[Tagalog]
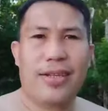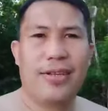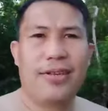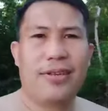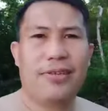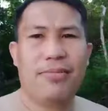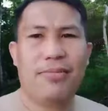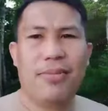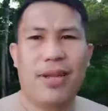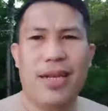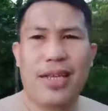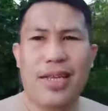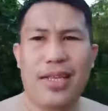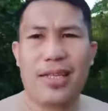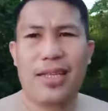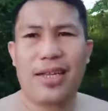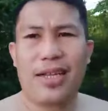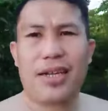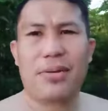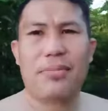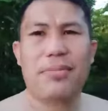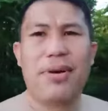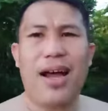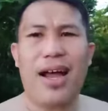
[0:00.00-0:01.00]
No? Maliit
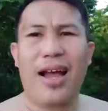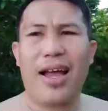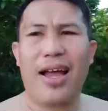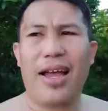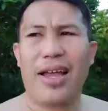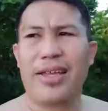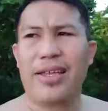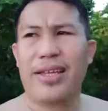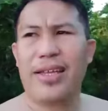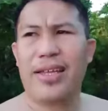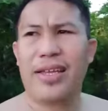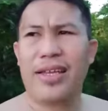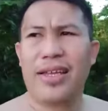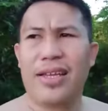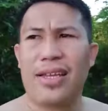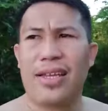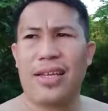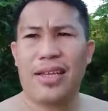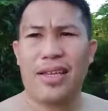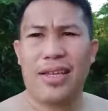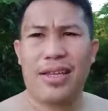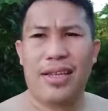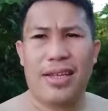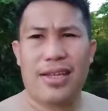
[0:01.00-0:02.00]
lang na bahay.
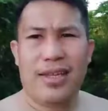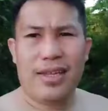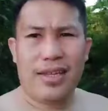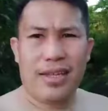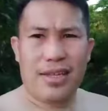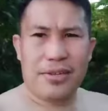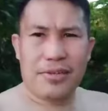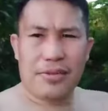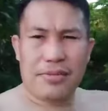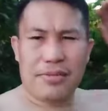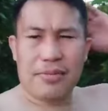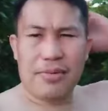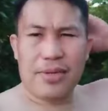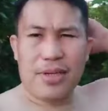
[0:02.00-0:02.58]
No?